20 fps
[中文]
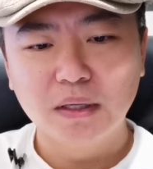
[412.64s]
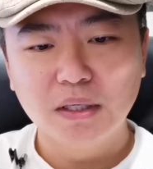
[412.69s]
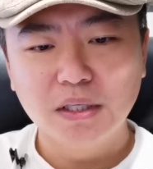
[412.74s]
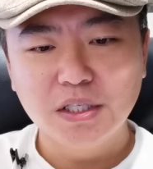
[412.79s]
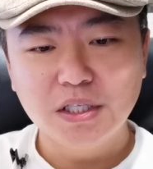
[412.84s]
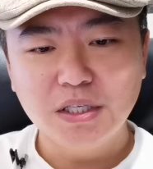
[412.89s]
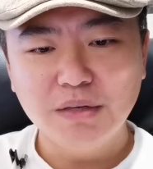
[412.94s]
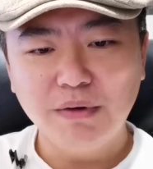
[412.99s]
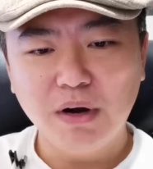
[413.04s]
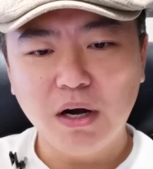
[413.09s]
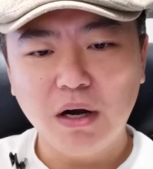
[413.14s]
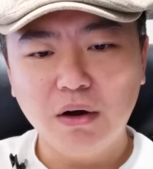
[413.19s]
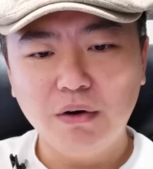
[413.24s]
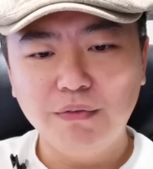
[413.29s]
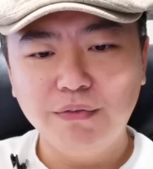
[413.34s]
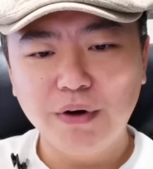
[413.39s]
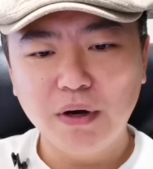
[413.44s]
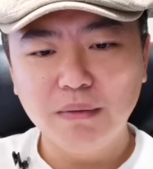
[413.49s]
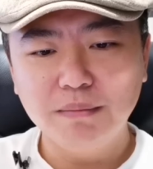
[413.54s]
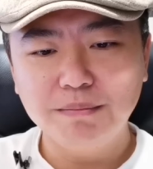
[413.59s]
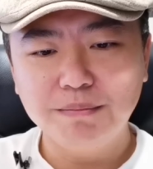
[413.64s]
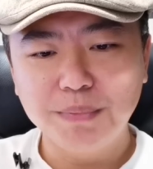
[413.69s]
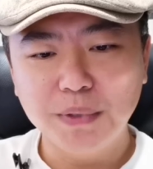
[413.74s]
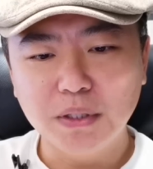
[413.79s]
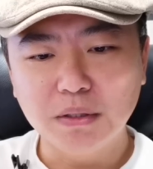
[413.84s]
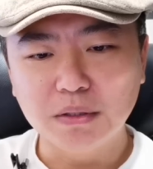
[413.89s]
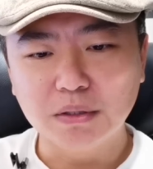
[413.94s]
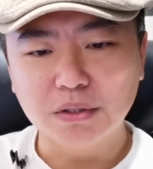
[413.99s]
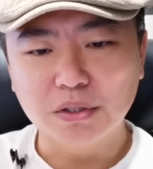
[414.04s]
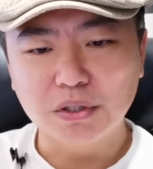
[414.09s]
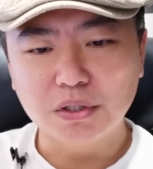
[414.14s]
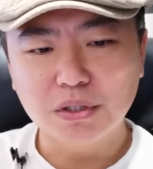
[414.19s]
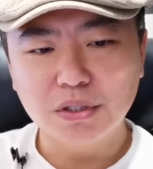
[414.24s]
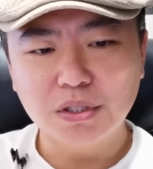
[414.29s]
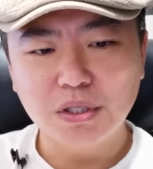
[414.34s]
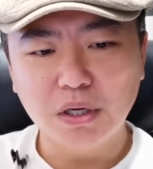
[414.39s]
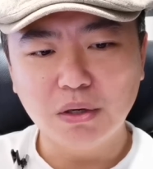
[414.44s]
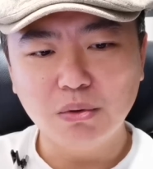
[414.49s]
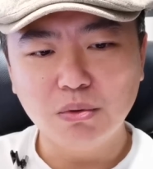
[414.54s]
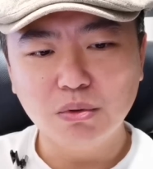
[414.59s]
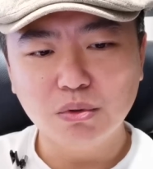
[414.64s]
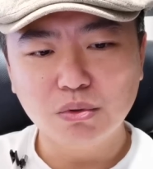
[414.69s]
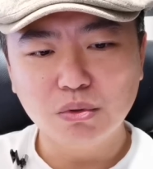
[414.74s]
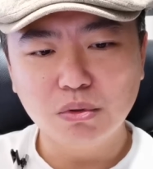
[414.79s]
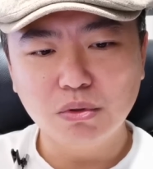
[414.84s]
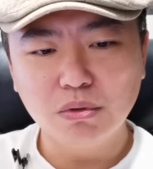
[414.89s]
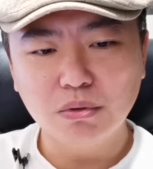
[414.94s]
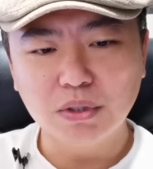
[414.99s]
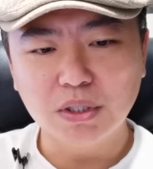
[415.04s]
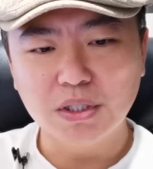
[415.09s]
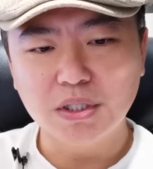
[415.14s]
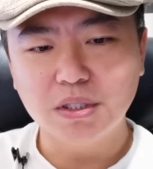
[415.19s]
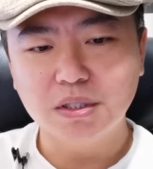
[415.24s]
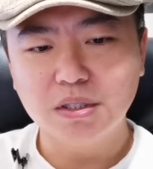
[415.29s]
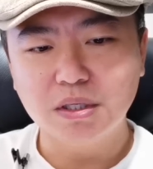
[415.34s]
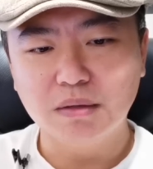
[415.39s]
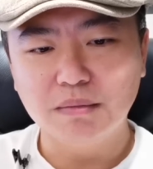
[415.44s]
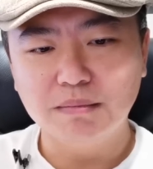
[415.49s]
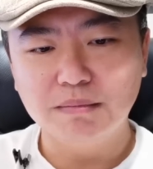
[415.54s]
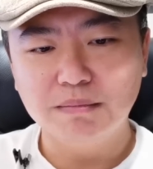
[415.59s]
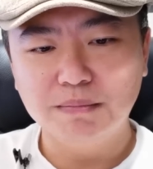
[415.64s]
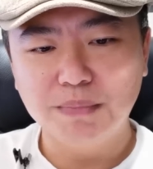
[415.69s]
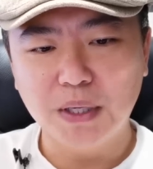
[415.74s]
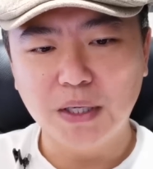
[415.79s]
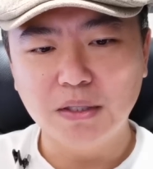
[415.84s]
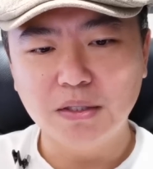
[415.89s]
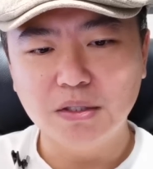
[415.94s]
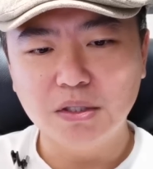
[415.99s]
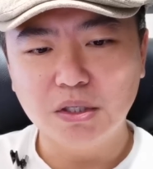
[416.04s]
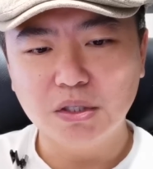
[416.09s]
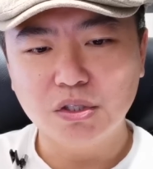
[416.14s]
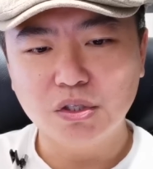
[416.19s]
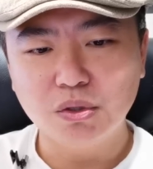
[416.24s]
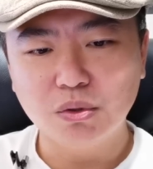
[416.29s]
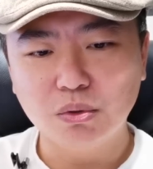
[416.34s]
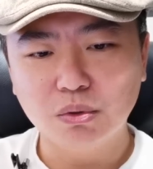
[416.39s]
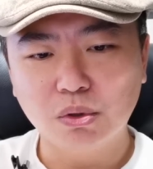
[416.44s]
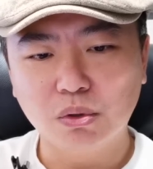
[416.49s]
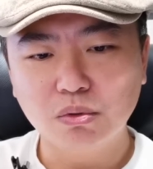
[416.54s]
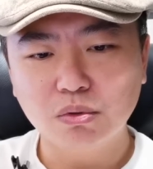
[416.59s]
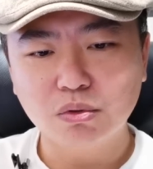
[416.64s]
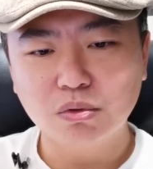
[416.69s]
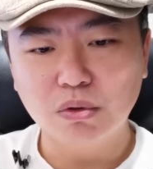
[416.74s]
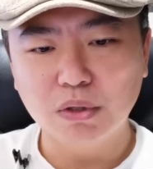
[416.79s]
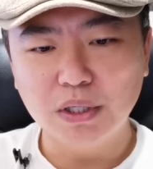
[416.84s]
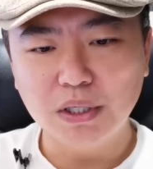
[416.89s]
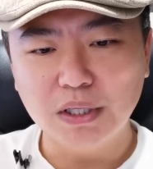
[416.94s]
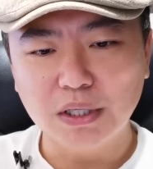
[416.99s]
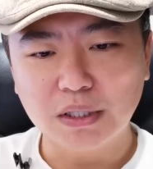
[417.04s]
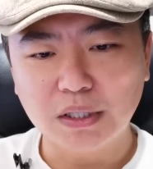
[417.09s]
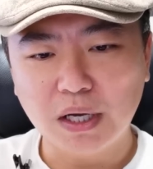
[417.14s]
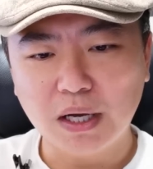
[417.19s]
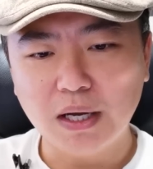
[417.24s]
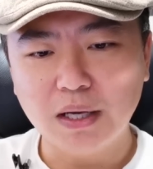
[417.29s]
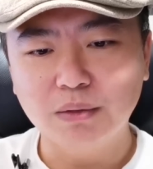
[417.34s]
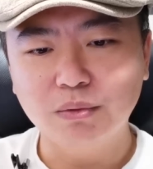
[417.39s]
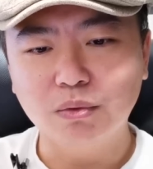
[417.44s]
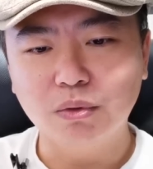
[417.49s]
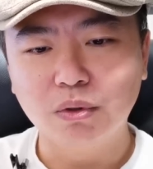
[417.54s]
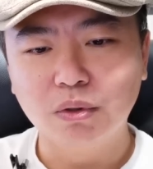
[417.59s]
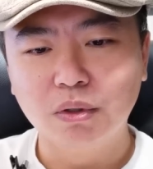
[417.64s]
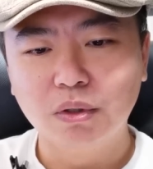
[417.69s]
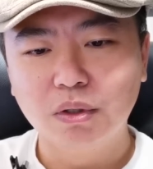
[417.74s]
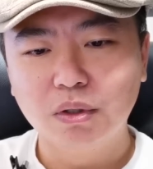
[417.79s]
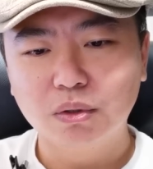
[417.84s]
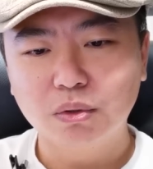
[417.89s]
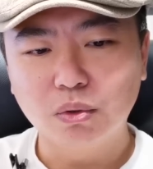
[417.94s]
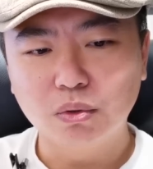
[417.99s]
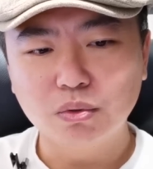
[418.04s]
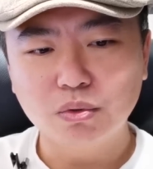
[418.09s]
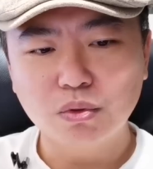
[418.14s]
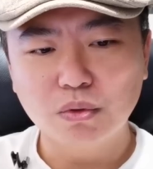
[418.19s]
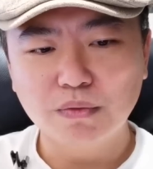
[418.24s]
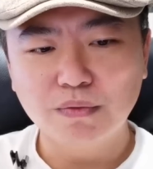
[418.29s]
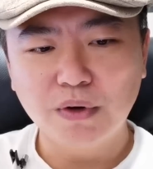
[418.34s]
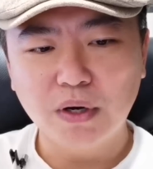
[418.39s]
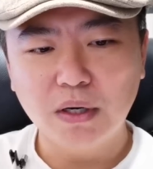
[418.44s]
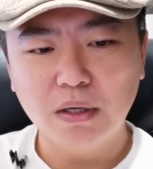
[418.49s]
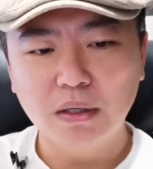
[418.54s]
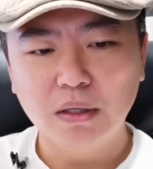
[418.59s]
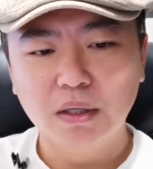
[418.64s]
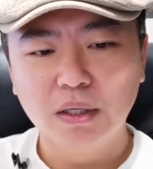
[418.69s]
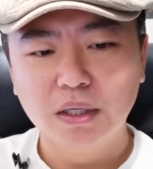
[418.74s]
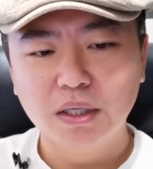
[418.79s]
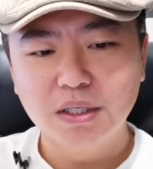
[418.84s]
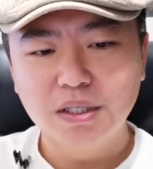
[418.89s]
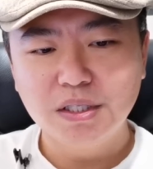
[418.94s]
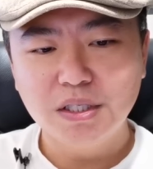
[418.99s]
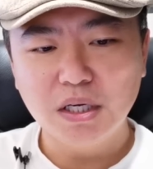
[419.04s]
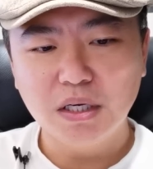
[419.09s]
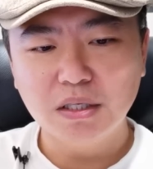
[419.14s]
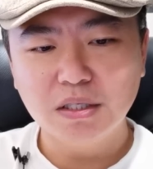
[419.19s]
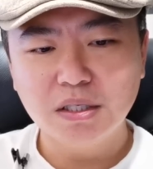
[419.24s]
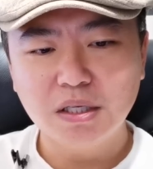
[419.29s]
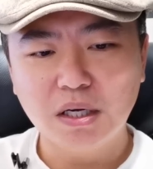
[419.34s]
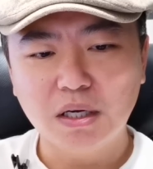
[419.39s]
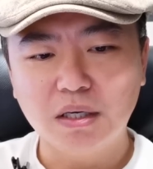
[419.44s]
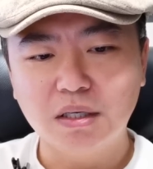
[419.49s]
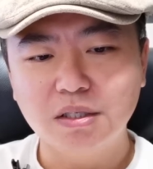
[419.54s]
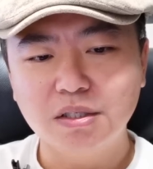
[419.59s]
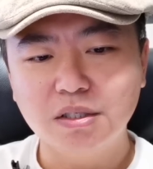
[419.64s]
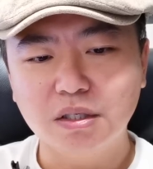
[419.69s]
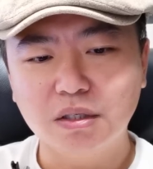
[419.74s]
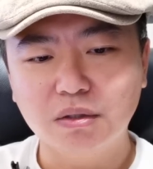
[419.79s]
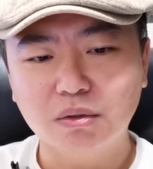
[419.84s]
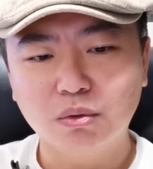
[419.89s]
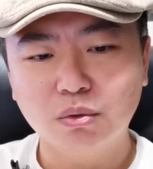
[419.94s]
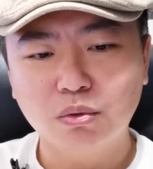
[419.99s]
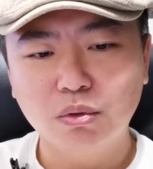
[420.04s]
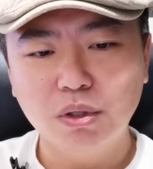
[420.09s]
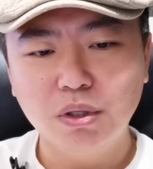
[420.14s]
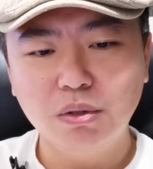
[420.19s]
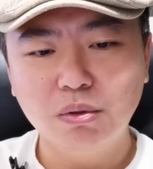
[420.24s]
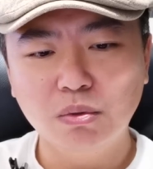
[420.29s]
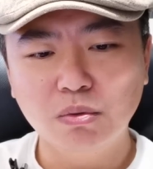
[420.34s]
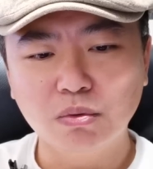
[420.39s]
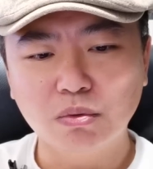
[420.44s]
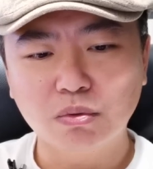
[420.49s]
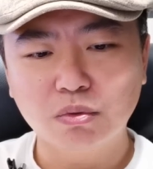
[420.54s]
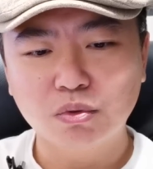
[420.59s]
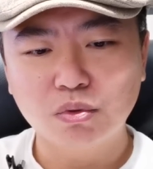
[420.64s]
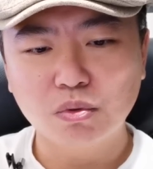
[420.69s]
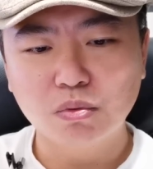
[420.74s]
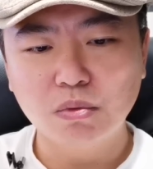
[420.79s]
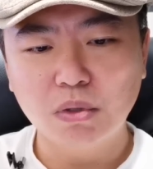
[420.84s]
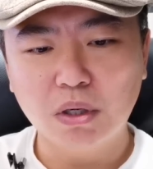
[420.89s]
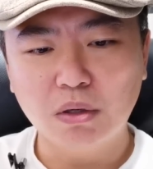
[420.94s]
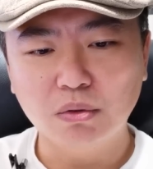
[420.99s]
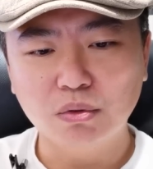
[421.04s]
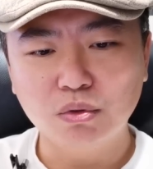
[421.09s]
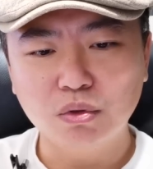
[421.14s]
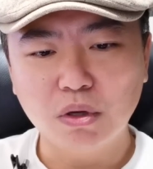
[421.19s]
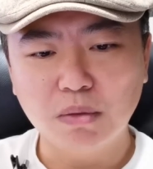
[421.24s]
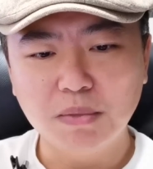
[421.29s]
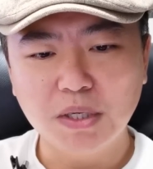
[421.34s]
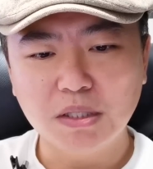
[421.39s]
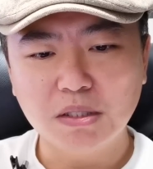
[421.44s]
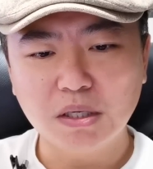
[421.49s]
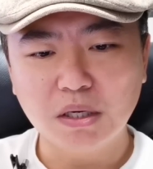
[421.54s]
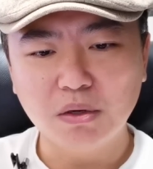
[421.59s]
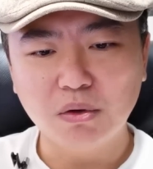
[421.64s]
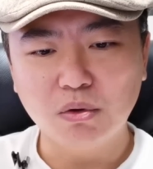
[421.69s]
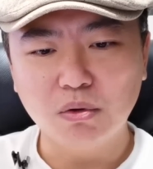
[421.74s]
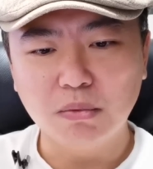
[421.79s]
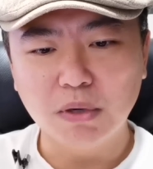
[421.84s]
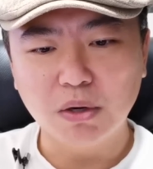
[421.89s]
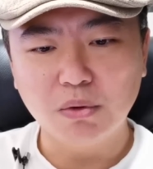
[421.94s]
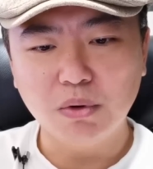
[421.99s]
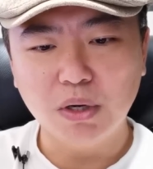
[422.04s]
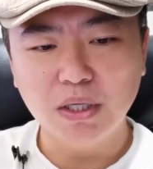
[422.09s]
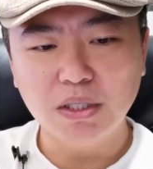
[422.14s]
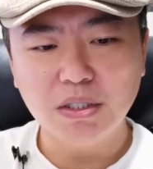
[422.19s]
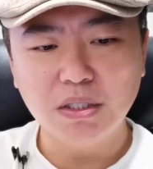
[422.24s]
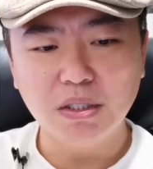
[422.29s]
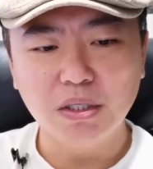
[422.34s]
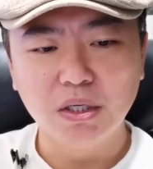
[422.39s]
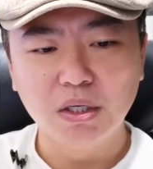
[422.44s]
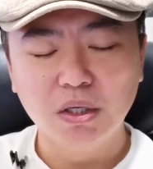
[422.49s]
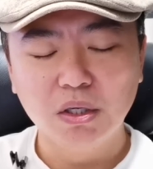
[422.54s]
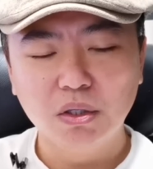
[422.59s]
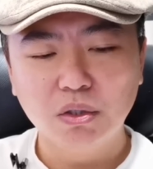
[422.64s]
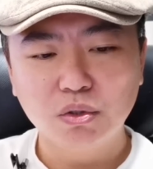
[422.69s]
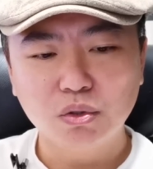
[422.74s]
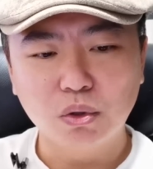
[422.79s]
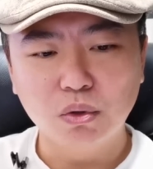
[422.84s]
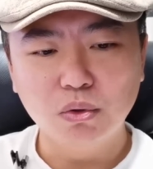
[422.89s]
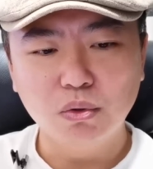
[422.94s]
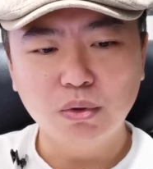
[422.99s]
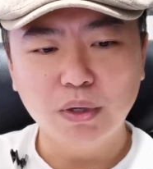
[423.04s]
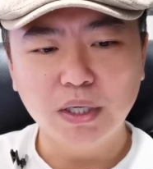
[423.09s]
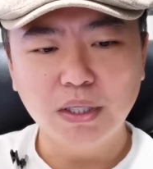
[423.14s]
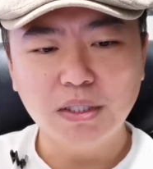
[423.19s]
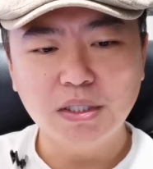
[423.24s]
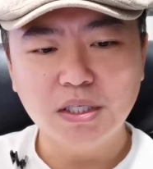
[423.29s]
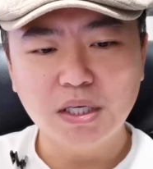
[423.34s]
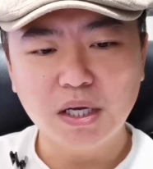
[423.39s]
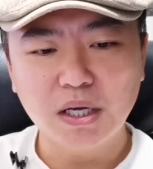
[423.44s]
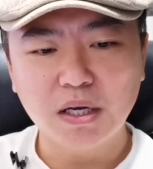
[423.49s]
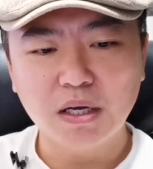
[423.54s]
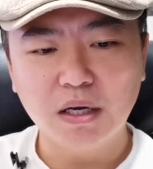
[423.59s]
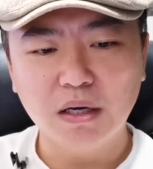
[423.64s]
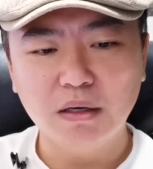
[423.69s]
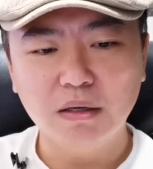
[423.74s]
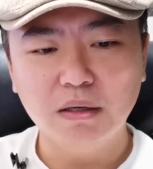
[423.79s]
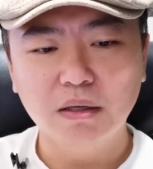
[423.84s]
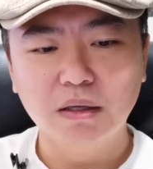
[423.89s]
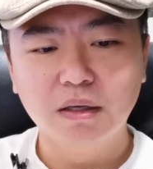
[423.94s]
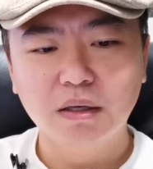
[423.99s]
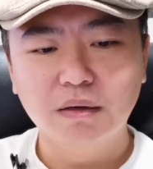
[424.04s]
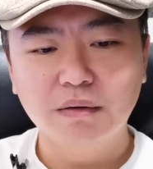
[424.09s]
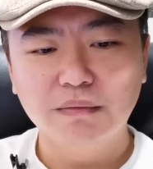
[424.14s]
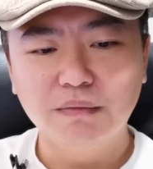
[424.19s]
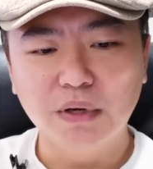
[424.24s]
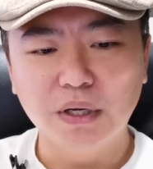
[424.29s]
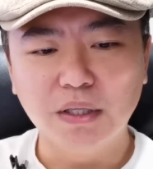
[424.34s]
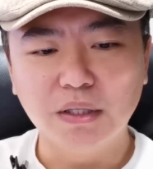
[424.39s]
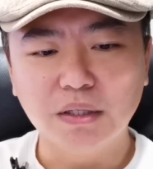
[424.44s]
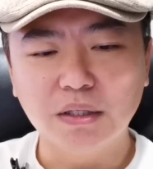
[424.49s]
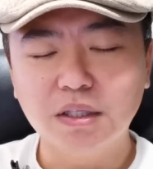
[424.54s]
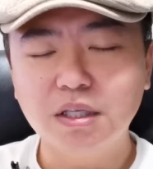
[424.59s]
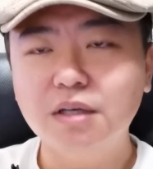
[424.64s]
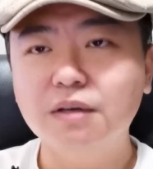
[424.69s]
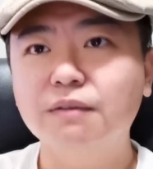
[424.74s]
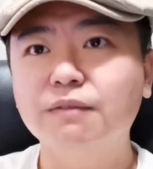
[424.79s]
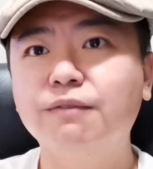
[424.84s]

希望澳方秉持相互尊重的精神，本着求同存异的态度，同中方相向而行，推动中澳全面战略伙伴关系重回健康稳定